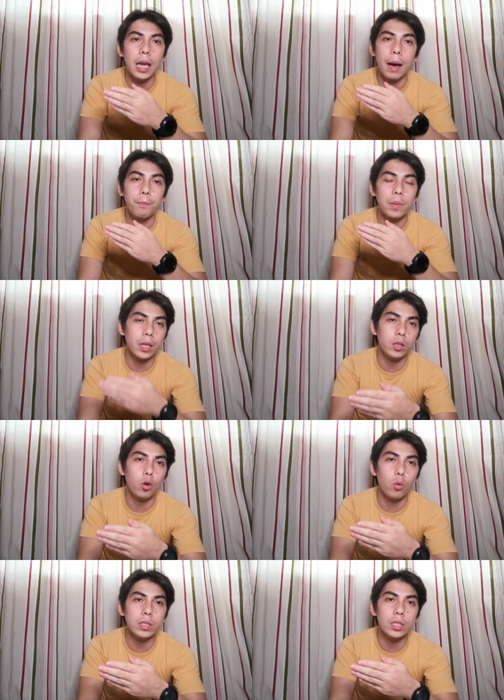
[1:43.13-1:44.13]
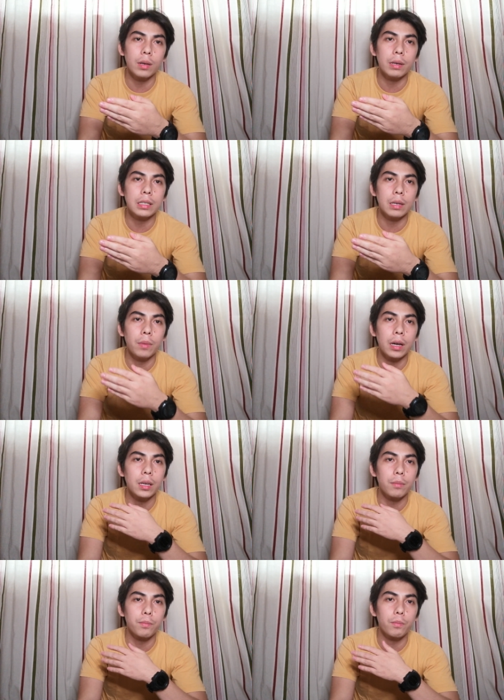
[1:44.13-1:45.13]
i-apply nyo once na isa
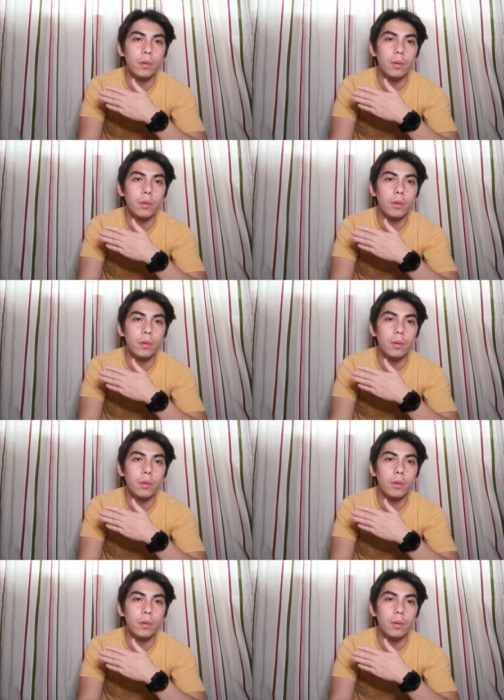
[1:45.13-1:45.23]
maging